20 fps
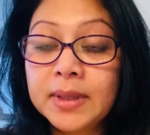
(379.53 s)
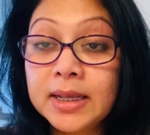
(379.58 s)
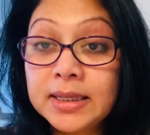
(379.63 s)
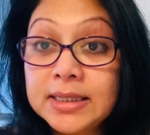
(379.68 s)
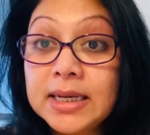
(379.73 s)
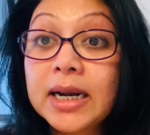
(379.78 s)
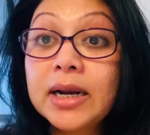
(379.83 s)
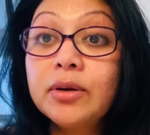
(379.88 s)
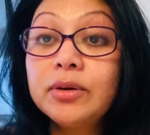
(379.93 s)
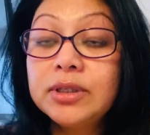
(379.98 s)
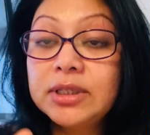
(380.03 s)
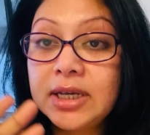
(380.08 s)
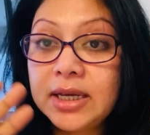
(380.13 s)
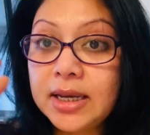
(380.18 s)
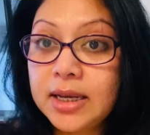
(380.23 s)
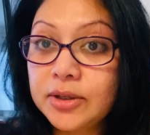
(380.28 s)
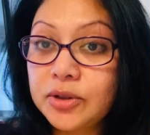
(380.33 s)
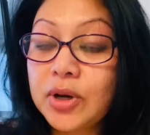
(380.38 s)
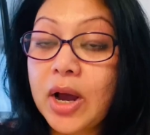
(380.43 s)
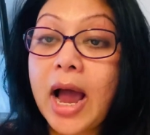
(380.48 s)
যারা হচ্ছে
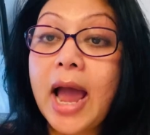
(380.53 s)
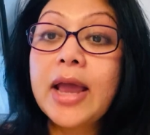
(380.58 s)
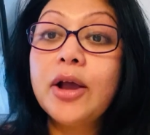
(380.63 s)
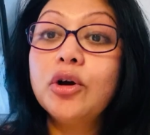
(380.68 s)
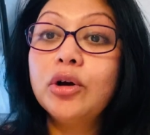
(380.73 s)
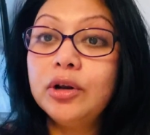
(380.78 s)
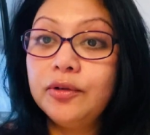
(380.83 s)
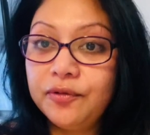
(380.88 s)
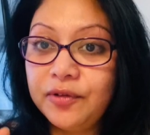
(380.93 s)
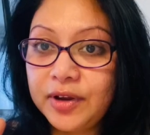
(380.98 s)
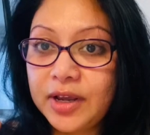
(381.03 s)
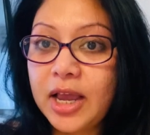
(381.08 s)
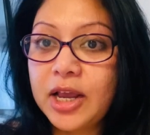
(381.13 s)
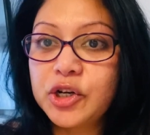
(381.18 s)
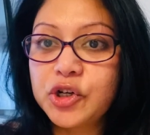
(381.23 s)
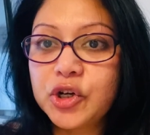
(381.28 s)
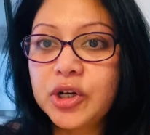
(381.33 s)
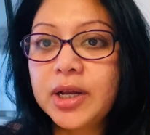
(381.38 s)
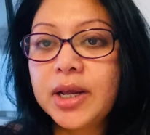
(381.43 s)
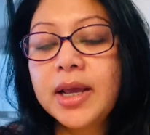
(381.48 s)
একটু হাই
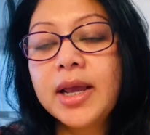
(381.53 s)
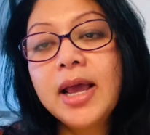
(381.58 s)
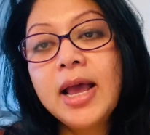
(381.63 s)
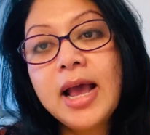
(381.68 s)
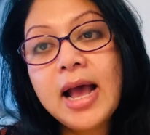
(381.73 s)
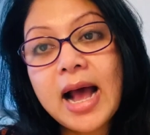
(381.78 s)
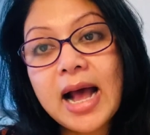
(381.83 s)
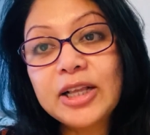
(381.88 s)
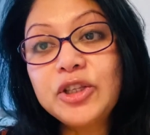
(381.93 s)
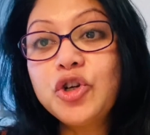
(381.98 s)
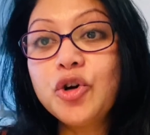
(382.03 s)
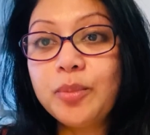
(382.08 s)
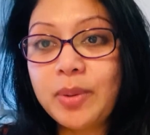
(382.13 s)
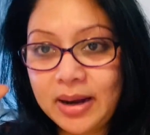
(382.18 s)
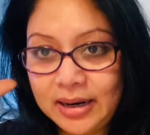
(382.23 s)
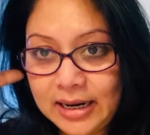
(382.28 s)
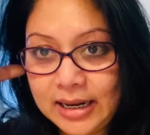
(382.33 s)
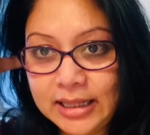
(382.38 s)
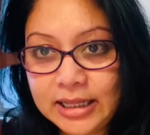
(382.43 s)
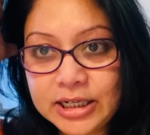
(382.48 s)
কোয়ালিফিকেশনে আছো
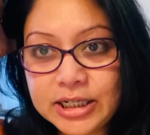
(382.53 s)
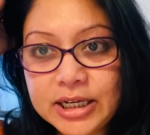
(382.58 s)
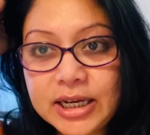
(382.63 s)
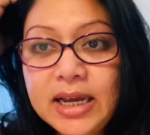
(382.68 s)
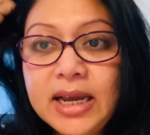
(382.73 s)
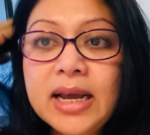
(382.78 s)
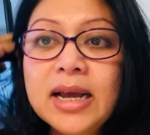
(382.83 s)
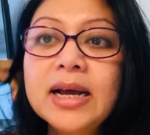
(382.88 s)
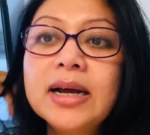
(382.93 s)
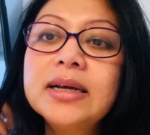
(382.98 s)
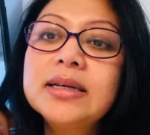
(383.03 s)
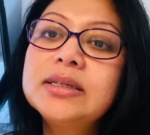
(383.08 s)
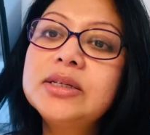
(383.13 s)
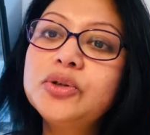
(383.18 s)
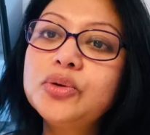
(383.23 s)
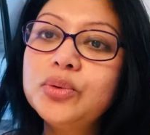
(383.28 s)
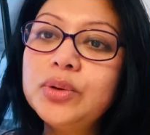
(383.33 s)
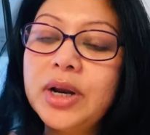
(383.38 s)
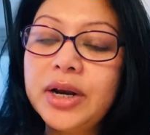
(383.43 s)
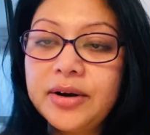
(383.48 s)
বাংলাদেশে
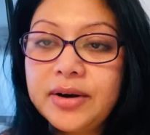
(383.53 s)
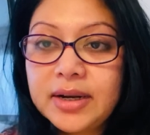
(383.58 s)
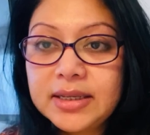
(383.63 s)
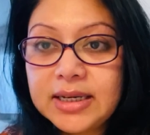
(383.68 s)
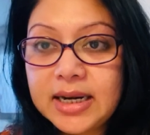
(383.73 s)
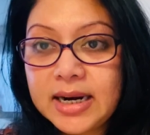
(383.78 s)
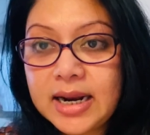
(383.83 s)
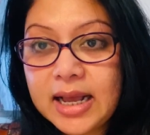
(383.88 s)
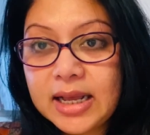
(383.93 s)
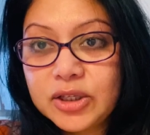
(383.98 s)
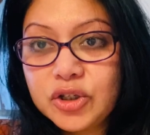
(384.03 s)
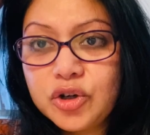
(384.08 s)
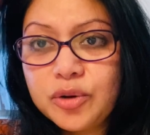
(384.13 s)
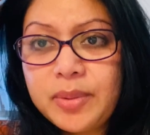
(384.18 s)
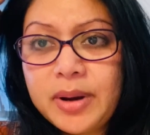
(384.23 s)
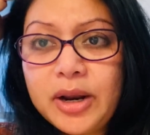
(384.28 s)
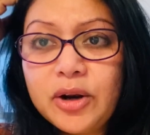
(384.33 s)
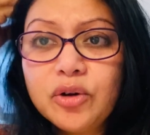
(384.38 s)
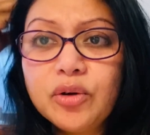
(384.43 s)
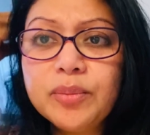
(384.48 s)
স্টুডেন্টরা যারা আছো বা
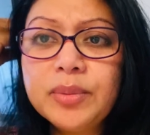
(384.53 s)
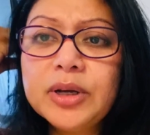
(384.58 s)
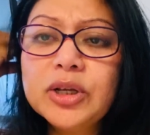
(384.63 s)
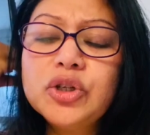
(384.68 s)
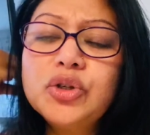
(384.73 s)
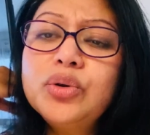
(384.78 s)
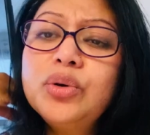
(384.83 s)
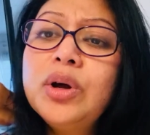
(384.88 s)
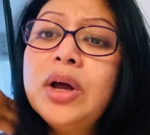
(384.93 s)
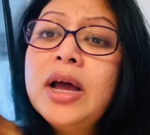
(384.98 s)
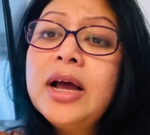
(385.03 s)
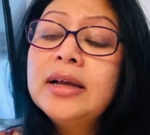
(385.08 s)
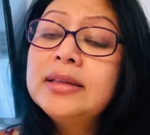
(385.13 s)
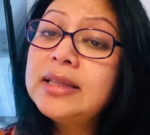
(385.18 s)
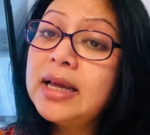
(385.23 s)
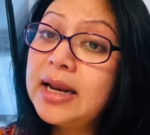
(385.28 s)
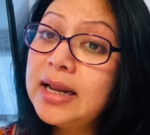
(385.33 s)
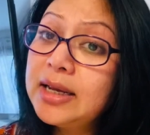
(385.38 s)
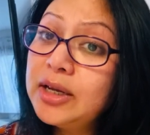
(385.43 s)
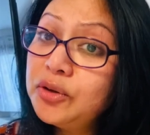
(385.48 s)
এরকম কিছু
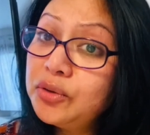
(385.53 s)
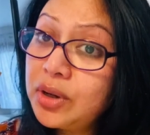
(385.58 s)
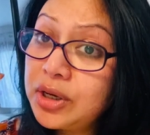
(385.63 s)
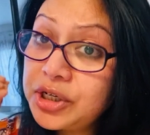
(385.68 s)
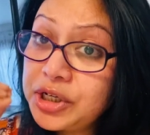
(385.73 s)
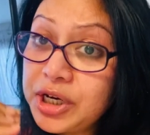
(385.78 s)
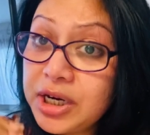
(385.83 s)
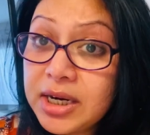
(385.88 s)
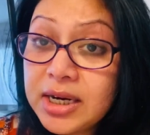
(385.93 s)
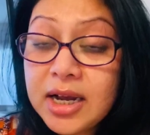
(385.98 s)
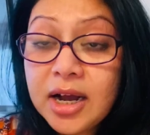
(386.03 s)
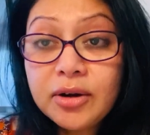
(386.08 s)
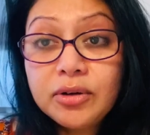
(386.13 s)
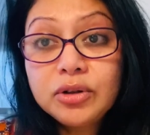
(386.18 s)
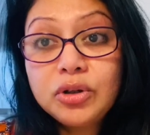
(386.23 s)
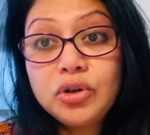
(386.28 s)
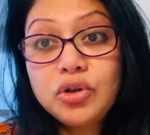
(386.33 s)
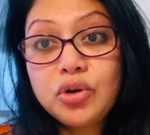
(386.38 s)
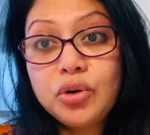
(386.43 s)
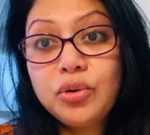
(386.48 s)
তারা কিন্তু এই
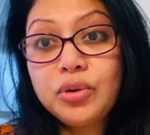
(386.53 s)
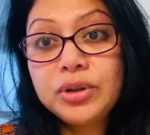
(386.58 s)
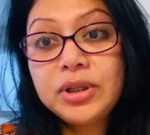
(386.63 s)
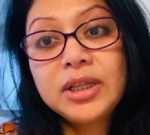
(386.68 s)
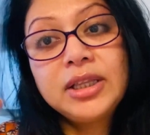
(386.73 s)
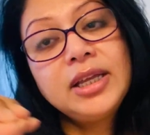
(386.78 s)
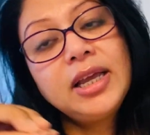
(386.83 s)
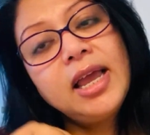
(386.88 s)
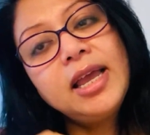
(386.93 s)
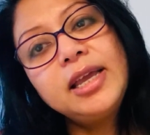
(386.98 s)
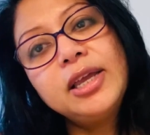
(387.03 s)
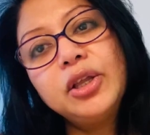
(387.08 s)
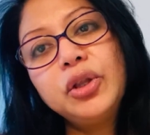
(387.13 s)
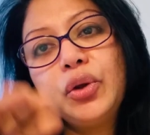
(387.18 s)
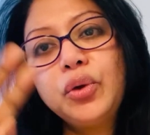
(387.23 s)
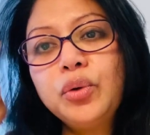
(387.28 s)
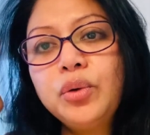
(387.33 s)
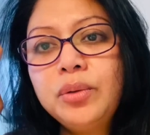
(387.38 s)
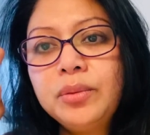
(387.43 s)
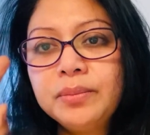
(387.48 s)
শিক্ষাগত যোগ্যতা দিয়েই
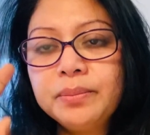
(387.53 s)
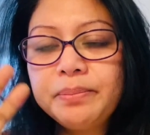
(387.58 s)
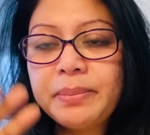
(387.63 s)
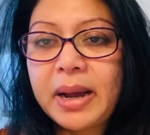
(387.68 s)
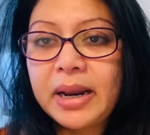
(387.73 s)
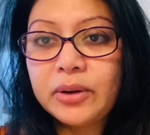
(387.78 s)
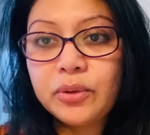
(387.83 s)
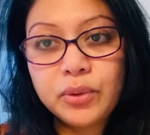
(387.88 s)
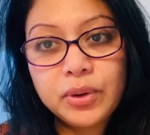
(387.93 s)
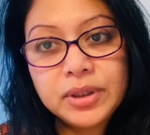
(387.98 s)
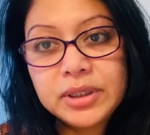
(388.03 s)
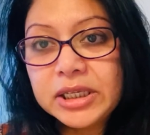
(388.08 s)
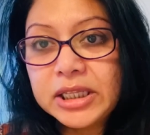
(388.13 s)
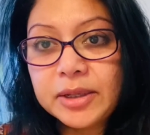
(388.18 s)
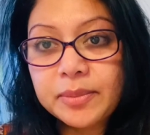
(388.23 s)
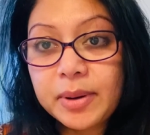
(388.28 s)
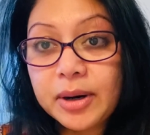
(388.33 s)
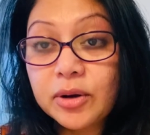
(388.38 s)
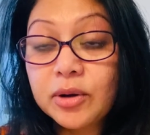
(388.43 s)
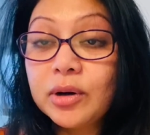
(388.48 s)
কিন্তু পার করে দিতে
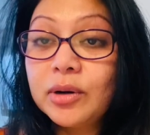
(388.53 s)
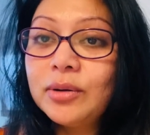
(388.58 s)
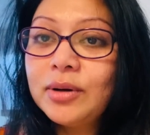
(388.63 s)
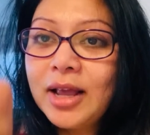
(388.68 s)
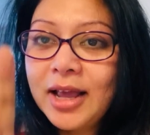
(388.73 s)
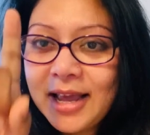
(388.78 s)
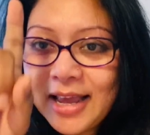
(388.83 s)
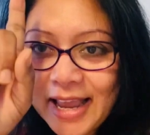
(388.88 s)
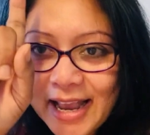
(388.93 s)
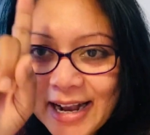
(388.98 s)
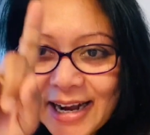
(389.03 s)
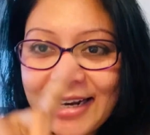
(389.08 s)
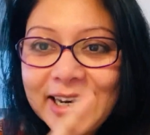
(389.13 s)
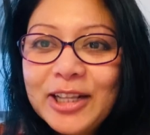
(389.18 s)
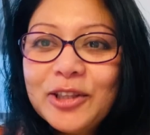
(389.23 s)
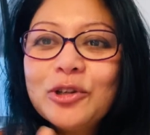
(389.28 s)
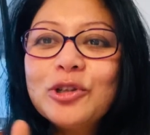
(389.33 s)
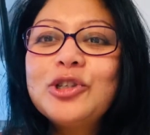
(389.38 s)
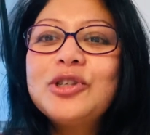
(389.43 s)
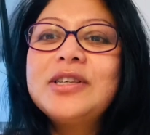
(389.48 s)
পারো কারণ এখানেই
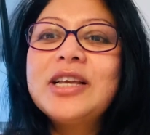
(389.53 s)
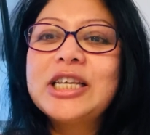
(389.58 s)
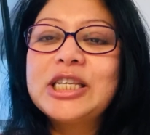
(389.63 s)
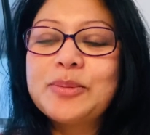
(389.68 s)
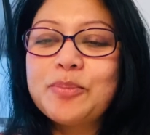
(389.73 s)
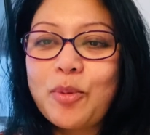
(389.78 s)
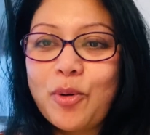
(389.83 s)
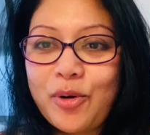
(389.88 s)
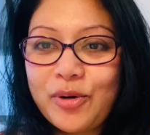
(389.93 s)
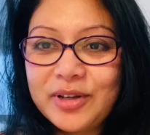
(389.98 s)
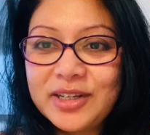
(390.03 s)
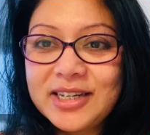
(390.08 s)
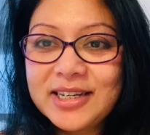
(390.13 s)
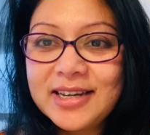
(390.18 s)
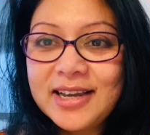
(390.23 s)
তো সিক্স পয়েন্ট